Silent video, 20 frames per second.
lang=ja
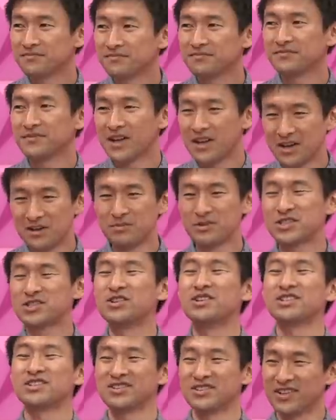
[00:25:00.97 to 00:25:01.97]
あれ面白い面
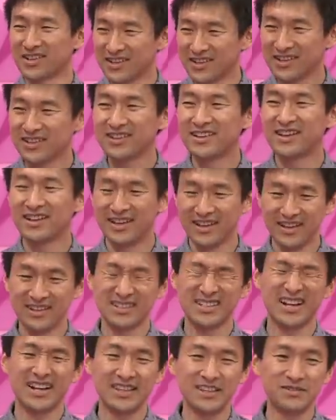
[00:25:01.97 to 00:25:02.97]
白い面白いよね。
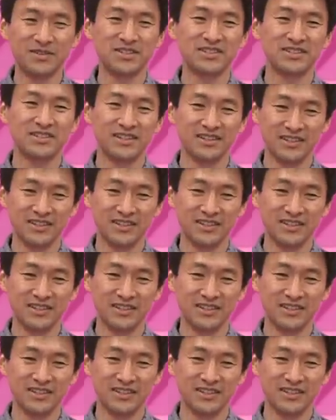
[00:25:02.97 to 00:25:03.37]
しゃれてます